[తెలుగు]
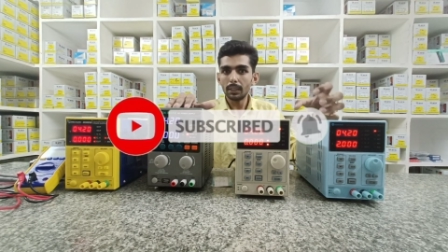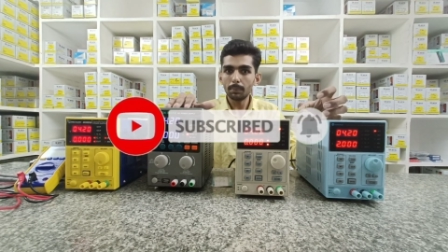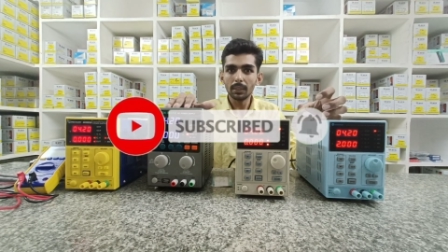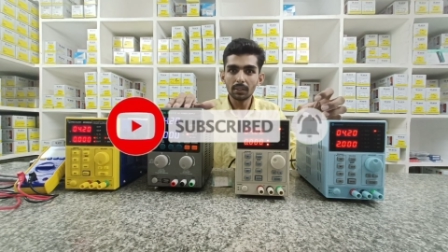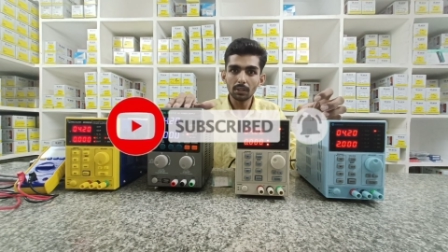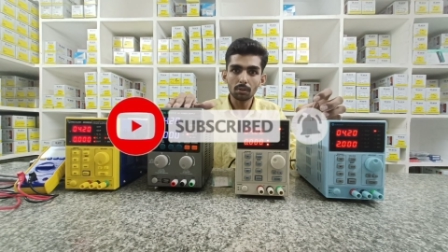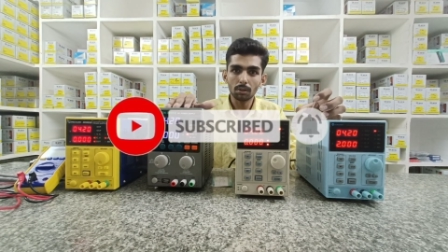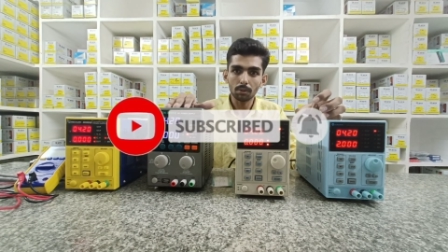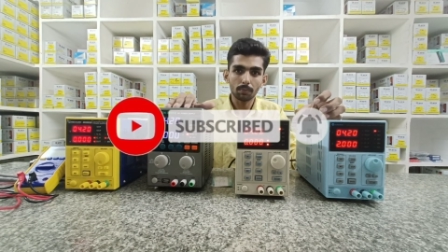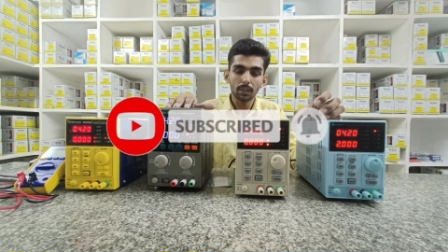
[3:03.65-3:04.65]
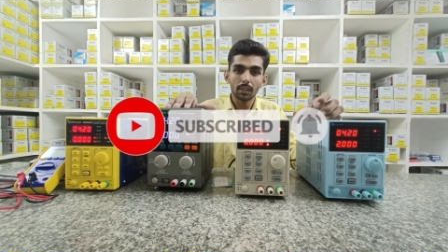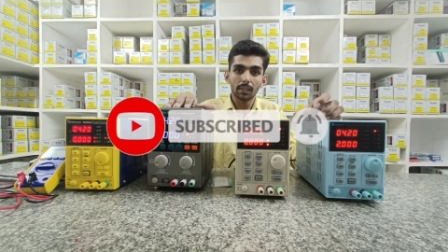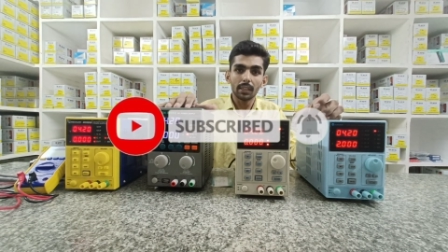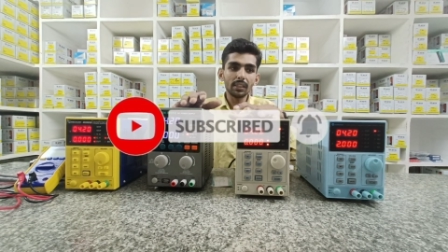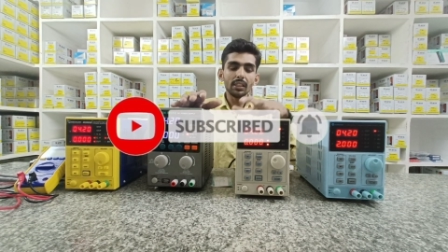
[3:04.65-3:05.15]
రిపేరింగ్ చేసుకోవచ్చు
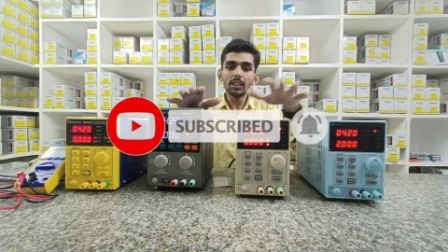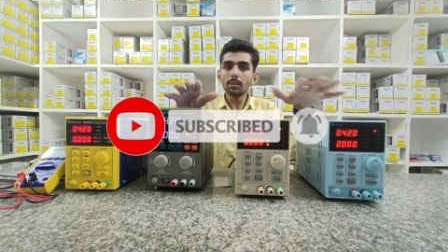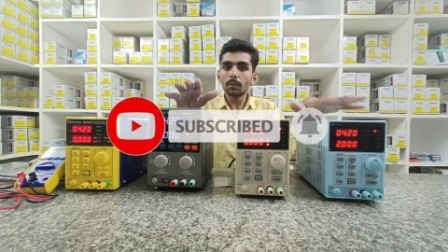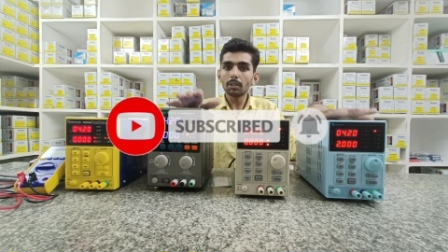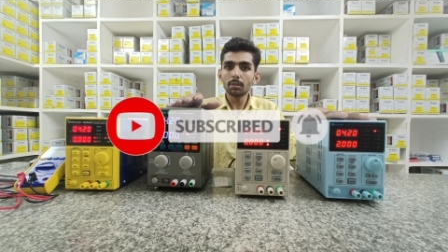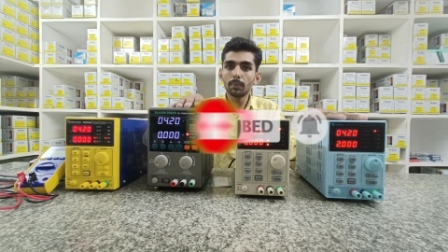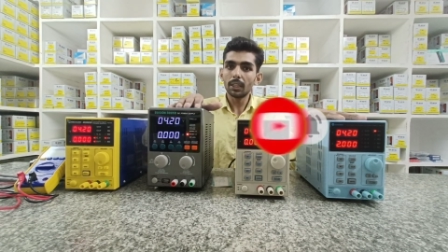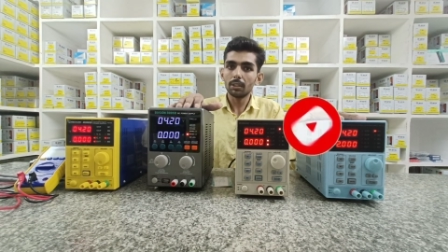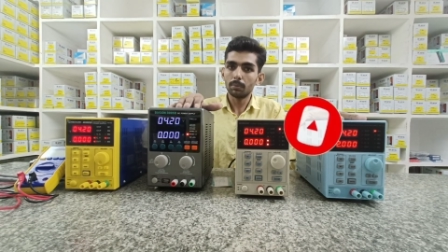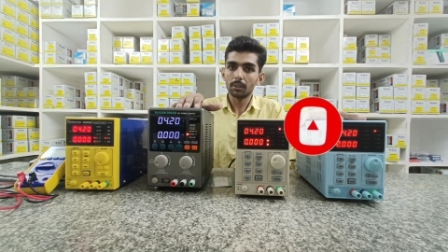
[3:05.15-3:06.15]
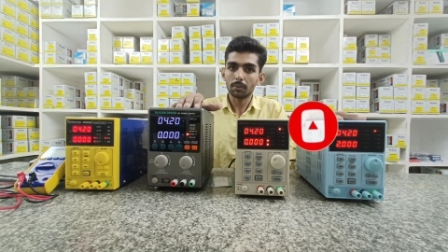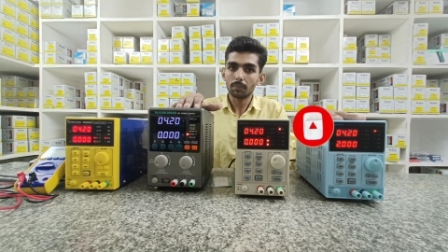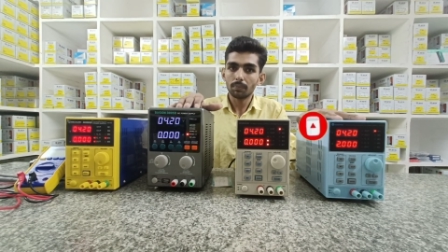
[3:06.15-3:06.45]
ఏదైనా డిసి పవర్ సప్లై అయితే మీరు